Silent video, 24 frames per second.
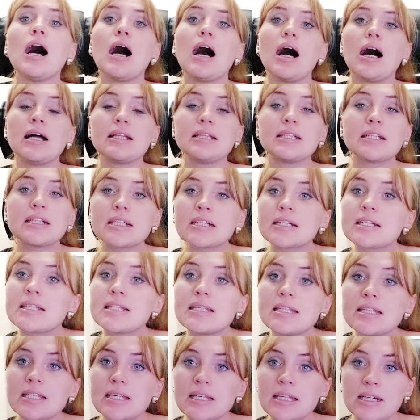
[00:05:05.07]

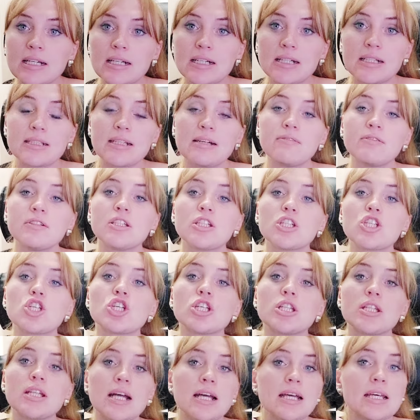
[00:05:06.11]
Анорексия, когда вы
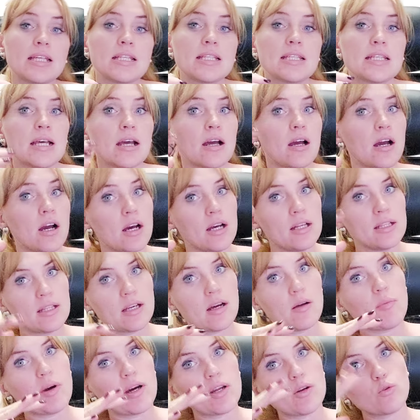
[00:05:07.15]
начинаете,
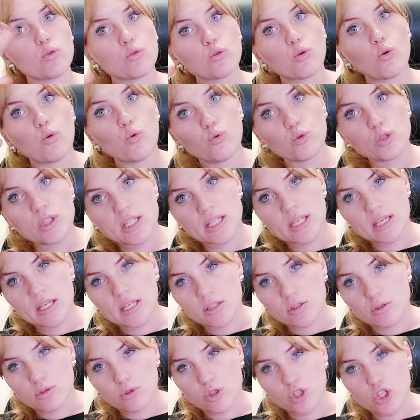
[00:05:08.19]
наоборот,
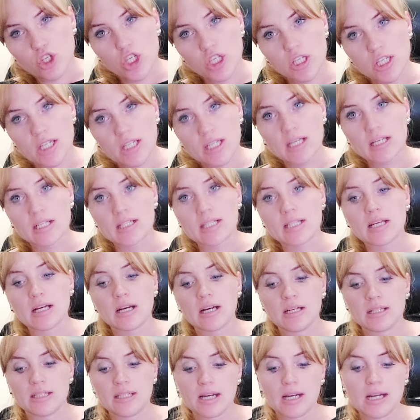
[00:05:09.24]
худеть очень
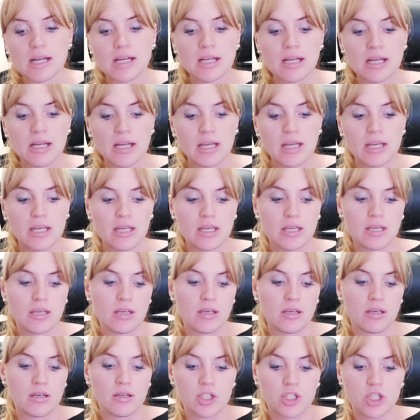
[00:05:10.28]
резко, да,
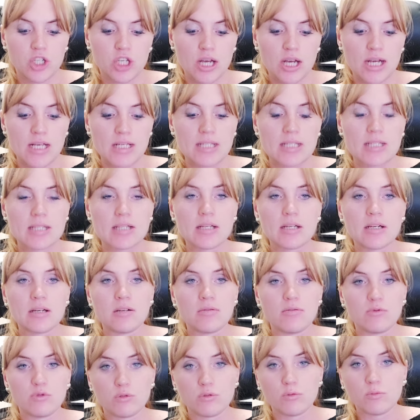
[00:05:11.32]
и
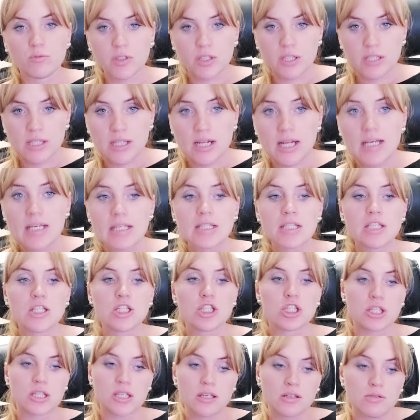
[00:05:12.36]
часто, вот вы знаете,
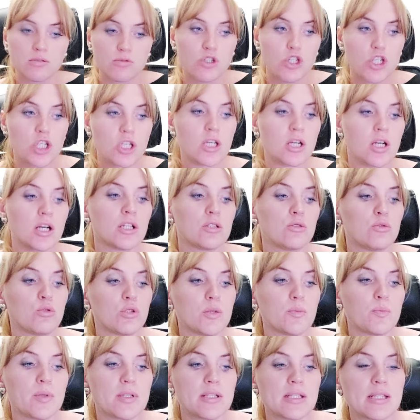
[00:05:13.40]
девушки,
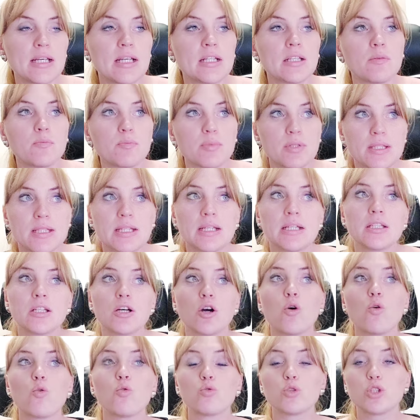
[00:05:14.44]
которые
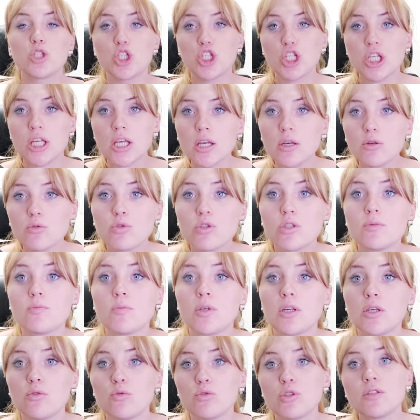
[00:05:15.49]
постоянно-постоянно худеют,
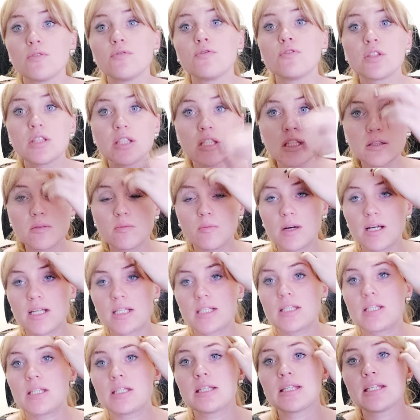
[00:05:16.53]
имеют дефицит
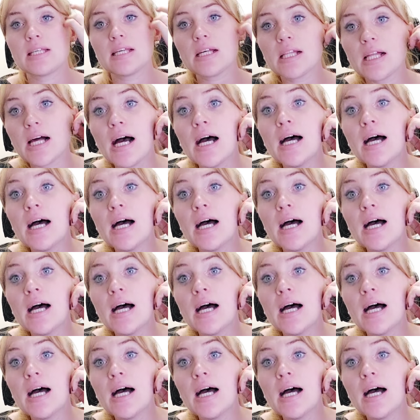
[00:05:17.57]
массы тела,